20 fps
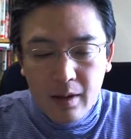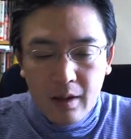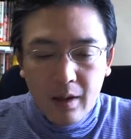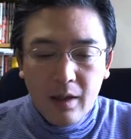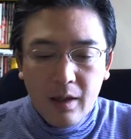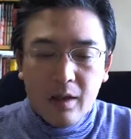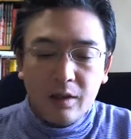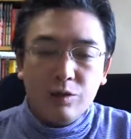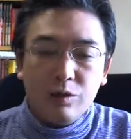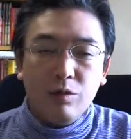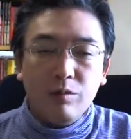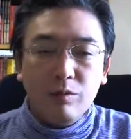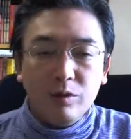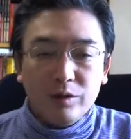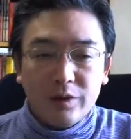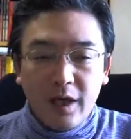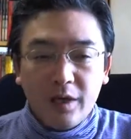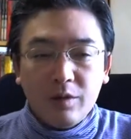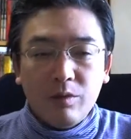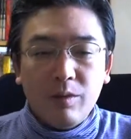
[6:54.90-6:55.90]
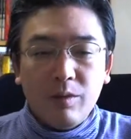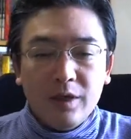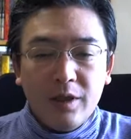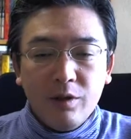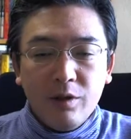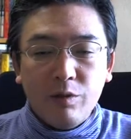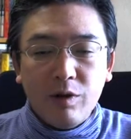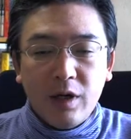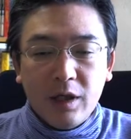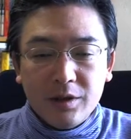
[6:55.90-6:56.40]
え今日も最後まで
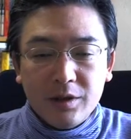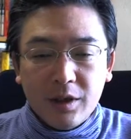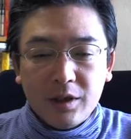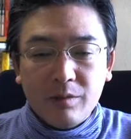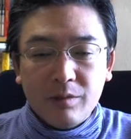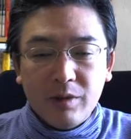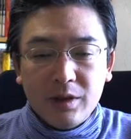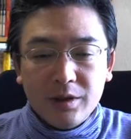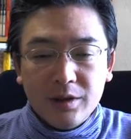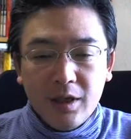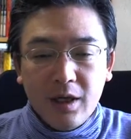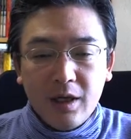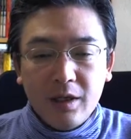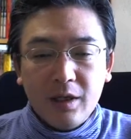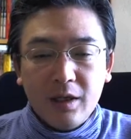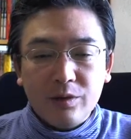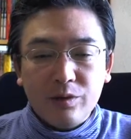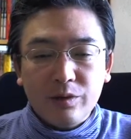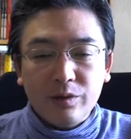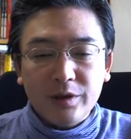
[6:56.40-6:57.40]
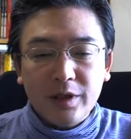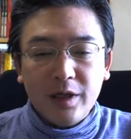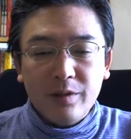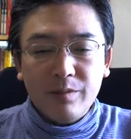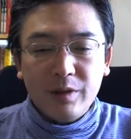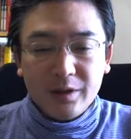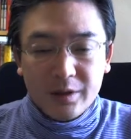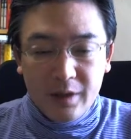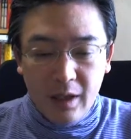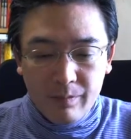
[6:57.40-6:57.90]
ご覧いただきましてありがとうござい
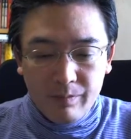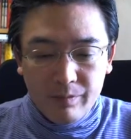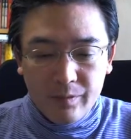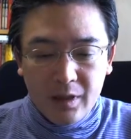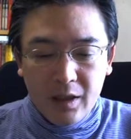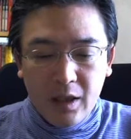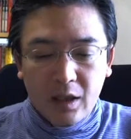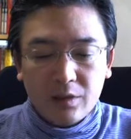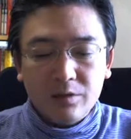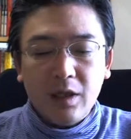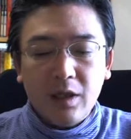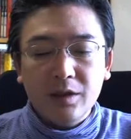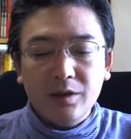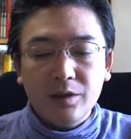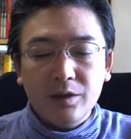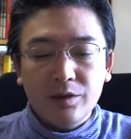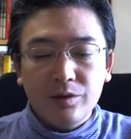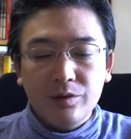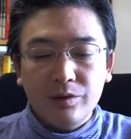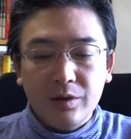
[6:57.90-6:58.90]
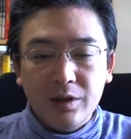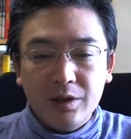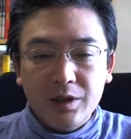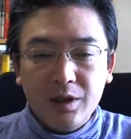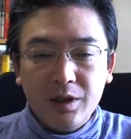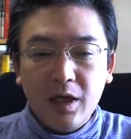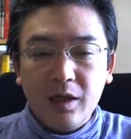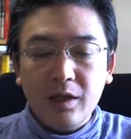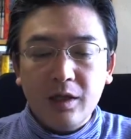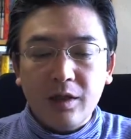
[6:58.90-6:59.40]
ました。180日
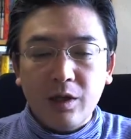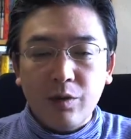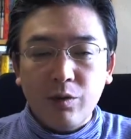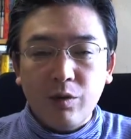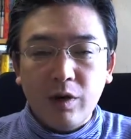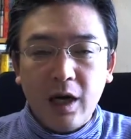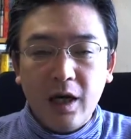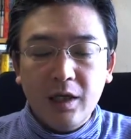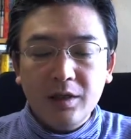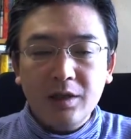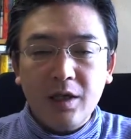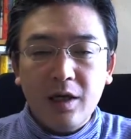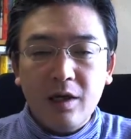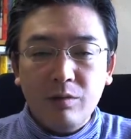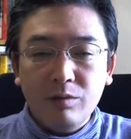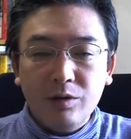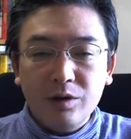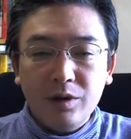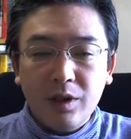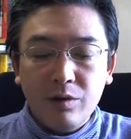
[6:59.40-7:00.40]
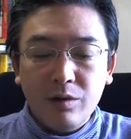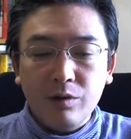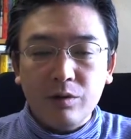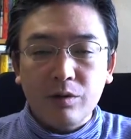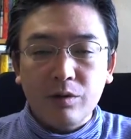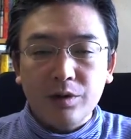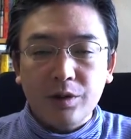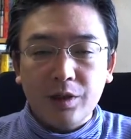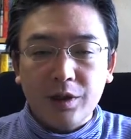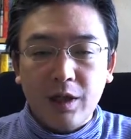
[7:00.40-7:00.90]
であなたの会社やお店の
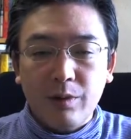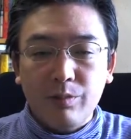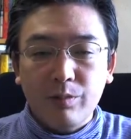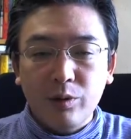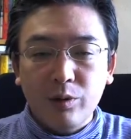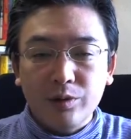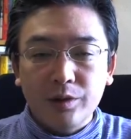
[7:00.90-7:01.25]
業績アップを